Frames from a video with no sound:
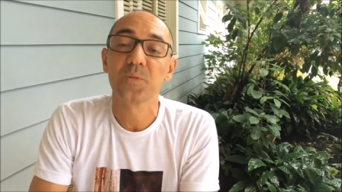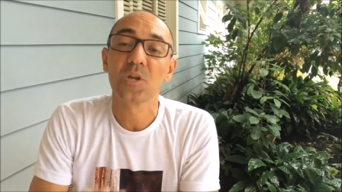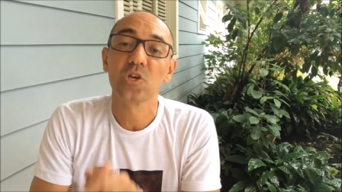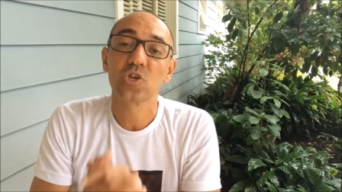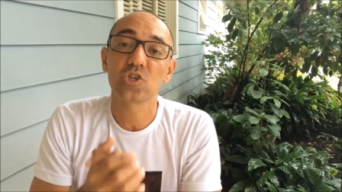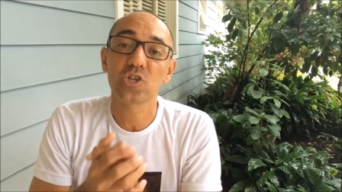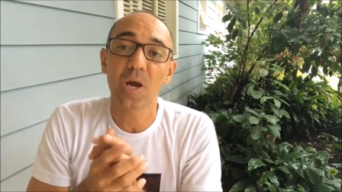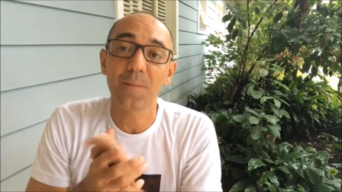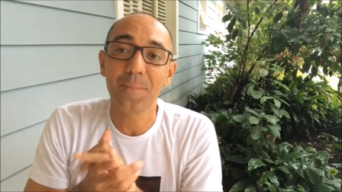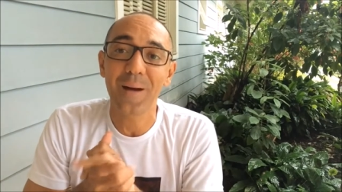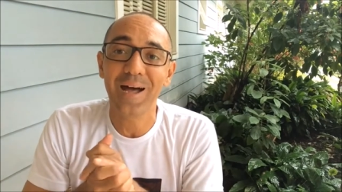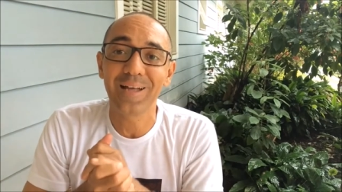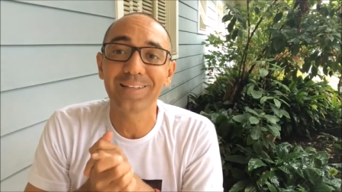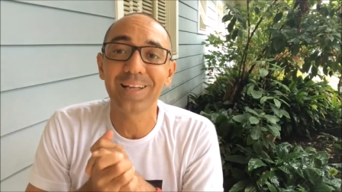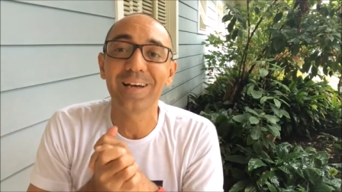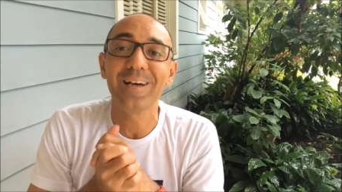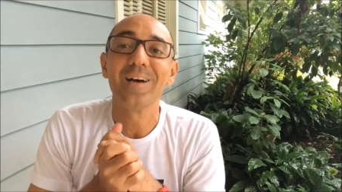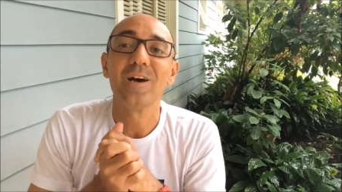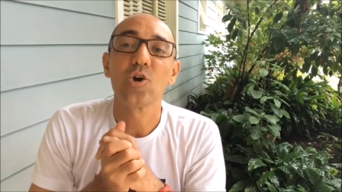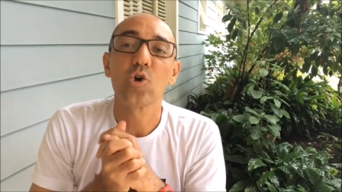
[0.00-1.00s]

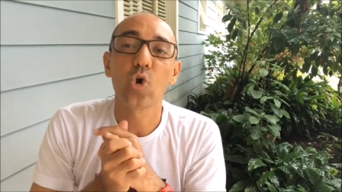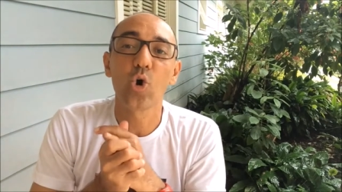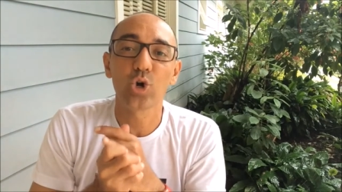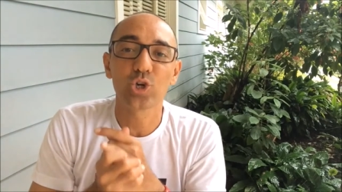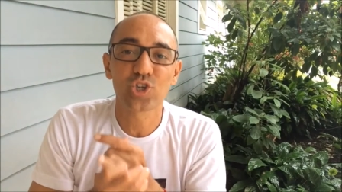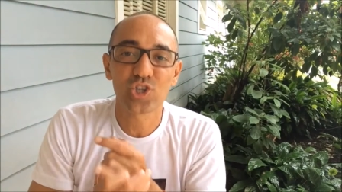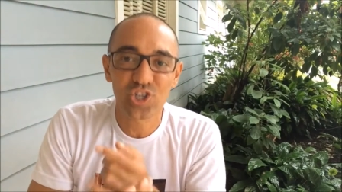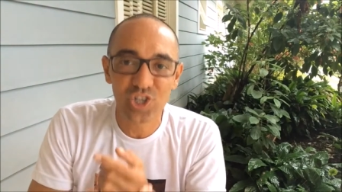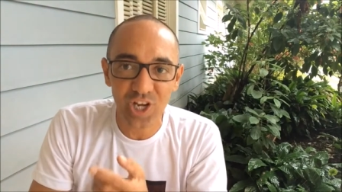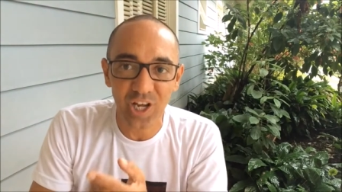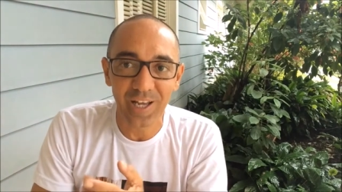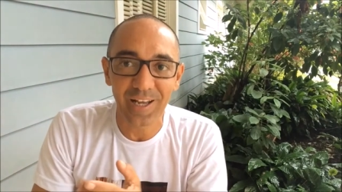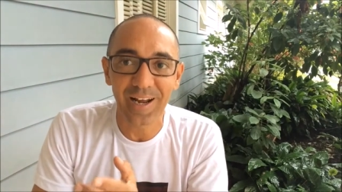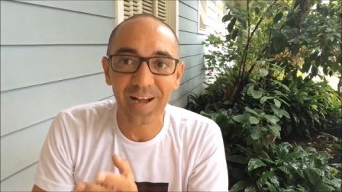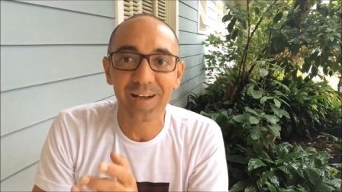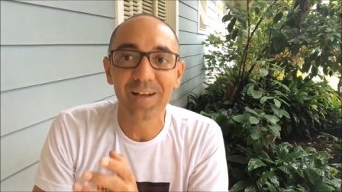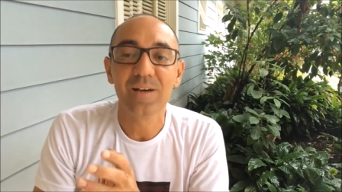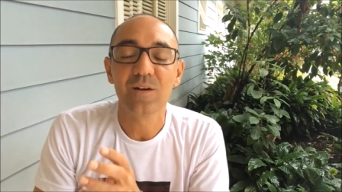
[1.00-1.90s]
chamada cocheira